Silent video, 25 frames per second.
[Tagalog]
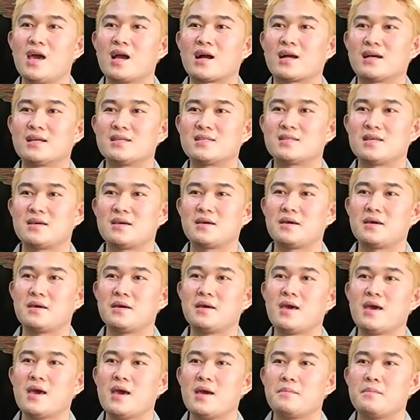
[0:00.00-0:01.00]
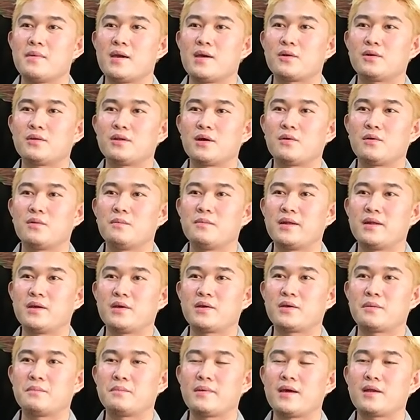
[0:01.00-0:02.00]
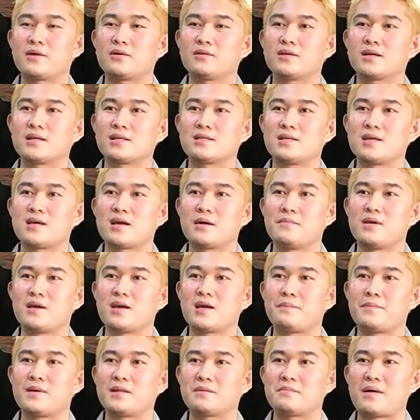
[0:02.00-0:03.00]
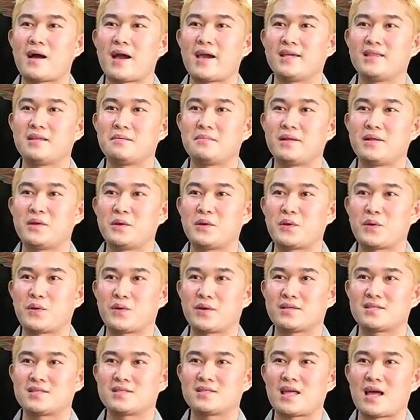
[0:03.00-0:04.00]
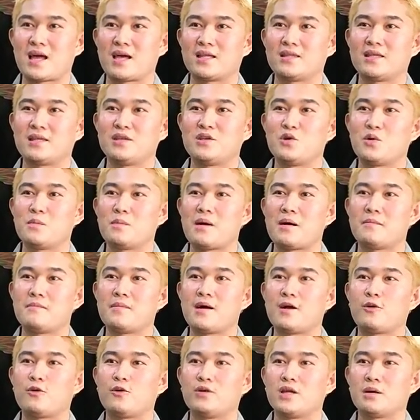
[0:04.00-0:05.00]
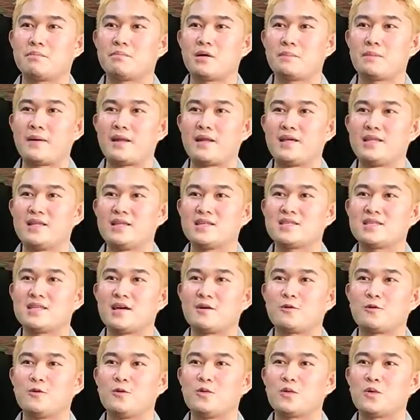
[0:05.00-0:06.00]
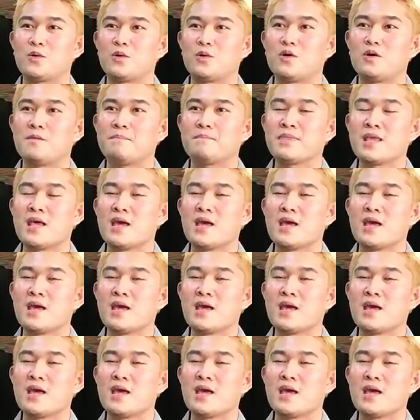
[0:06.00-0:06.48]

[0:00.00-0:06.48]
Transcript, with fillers: Kasi meron ako mali- meron kasi kaming kapitbahay na manicurista. Din yung mama ko nagpapalinis ng kuko.